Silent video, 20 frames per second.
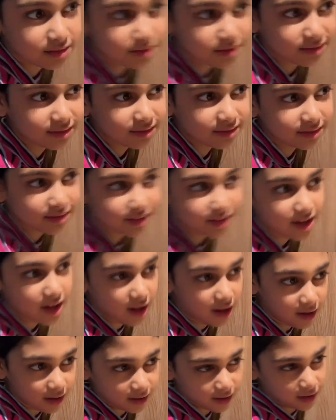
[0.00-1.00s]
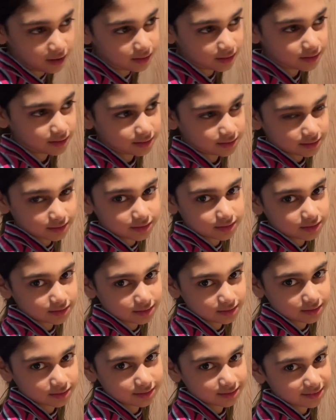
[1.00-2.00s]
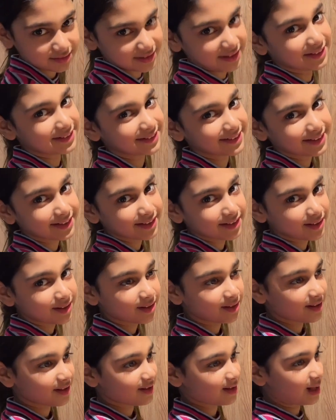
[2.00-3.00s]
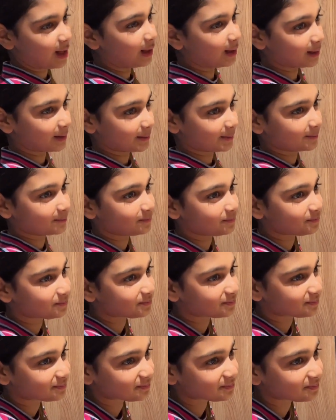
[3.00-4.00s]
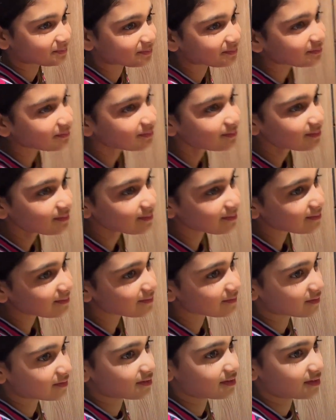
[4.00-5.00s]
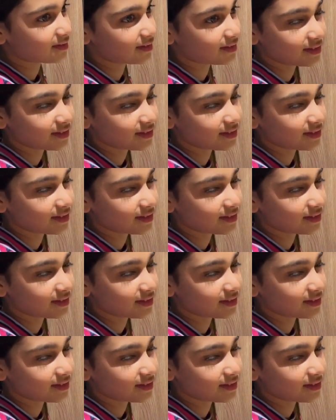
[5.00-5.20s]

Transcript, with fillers: बना ने जब दोबारा मंगवाया और वो पिज़्ज़ा के ऊपर वो डाल रहा था उससे